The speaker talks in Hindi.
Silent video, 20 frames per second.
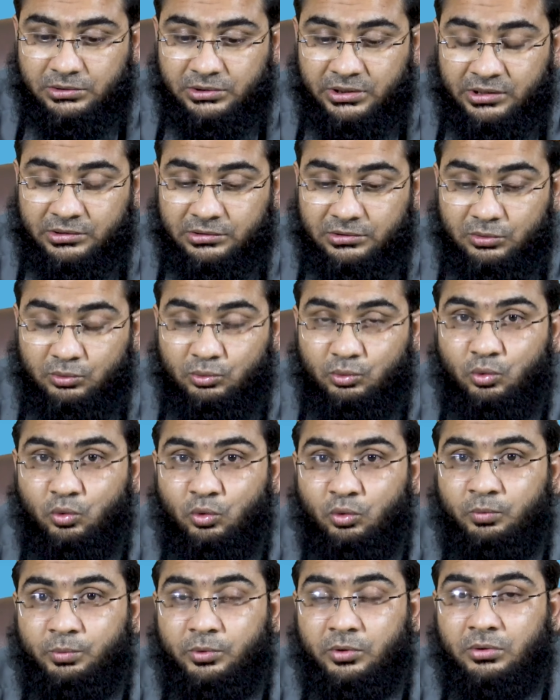सख्त
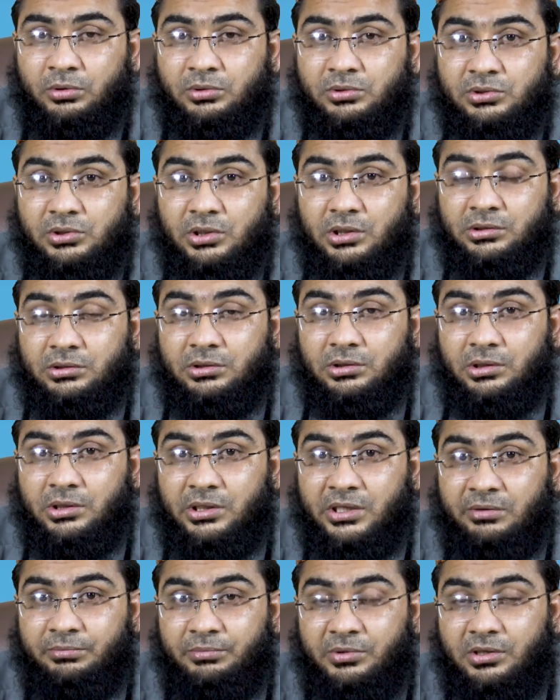धूप और सख्त
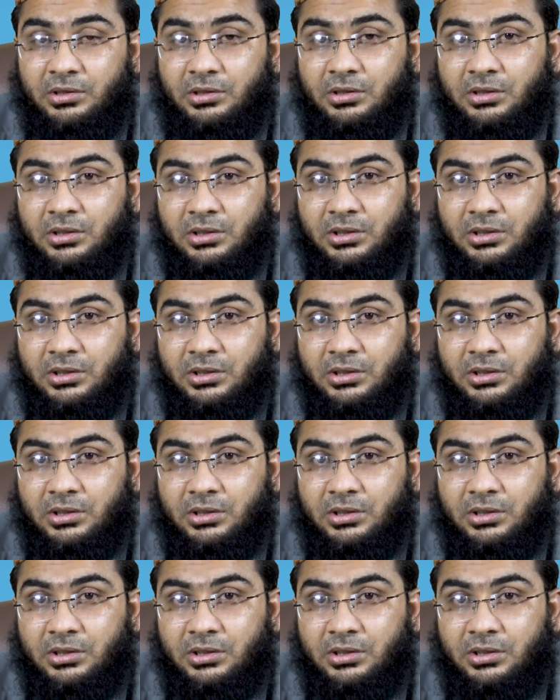गर्मी